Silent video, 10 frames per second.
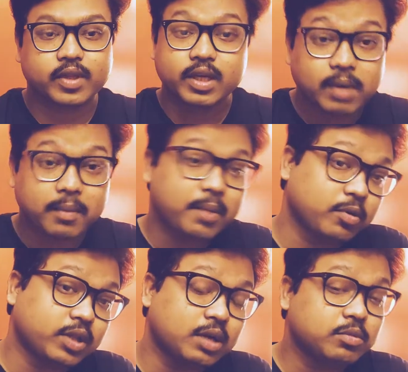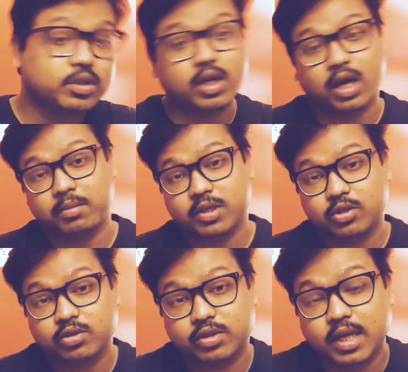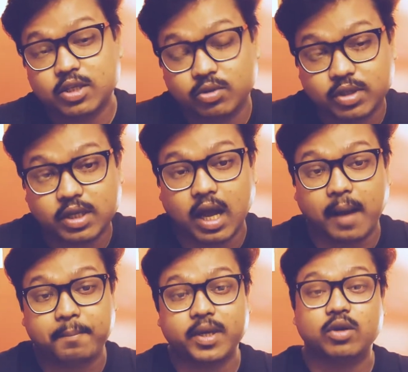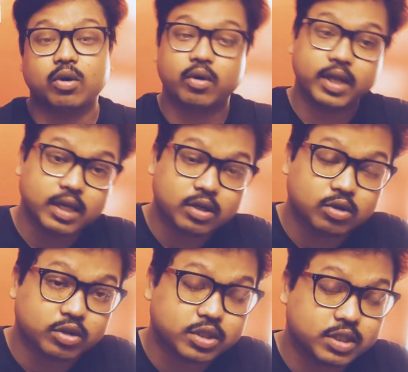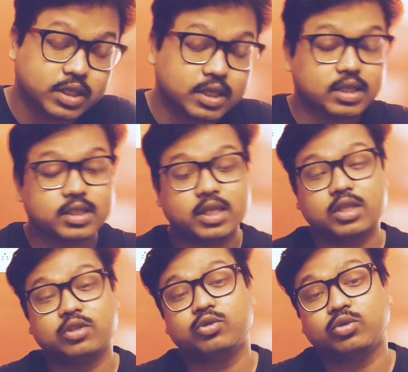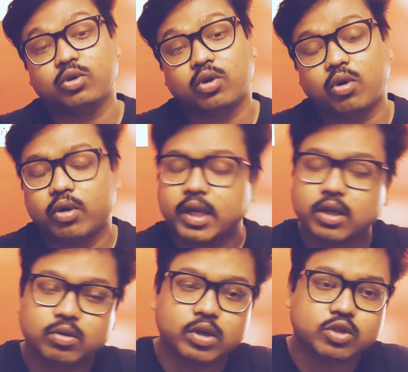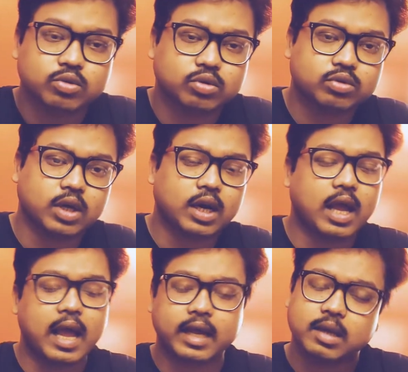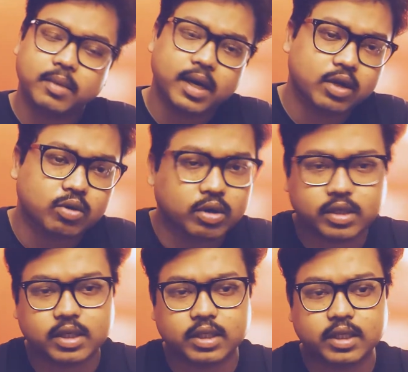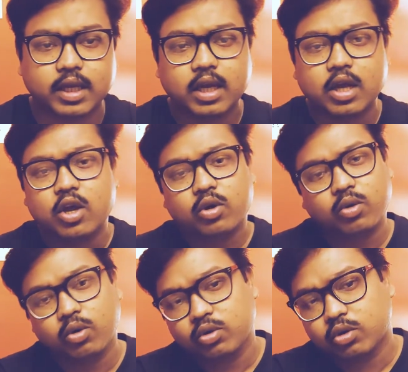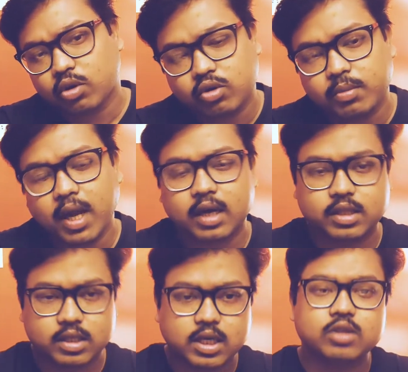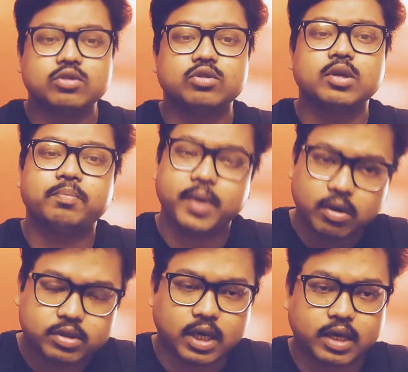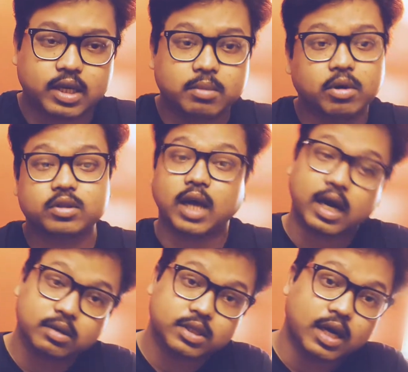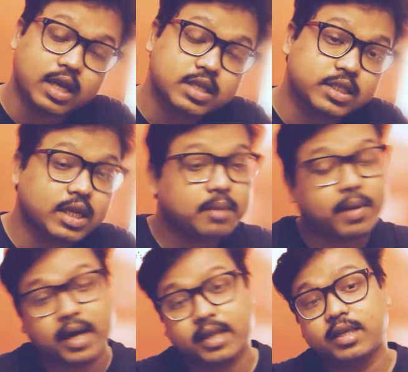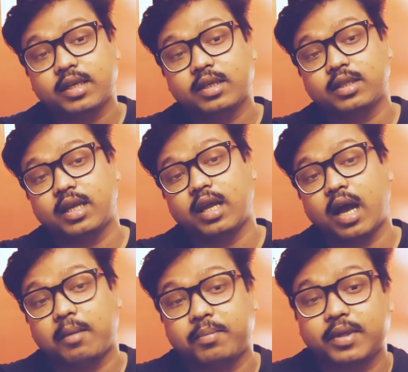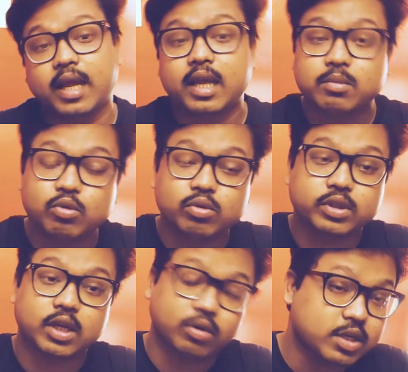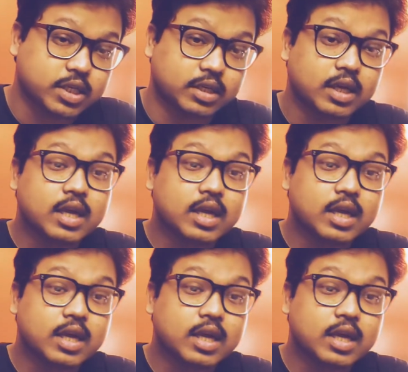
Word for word: কিভাবে প্রধানমন্ত্রী আবাস যোজনায় যদি আপনি অনেক কষ্টে নিজের জুতোর অনেকগুলি সুক্তলা একেবারে খইয়ে দিয়ে কোনো রকমে আর্থিক সাহায্য যদি পেয়েও থাকেন এবং তার দ্বারা যে বাড়িতে আপনি এই মুহূর্তে রয়েছেন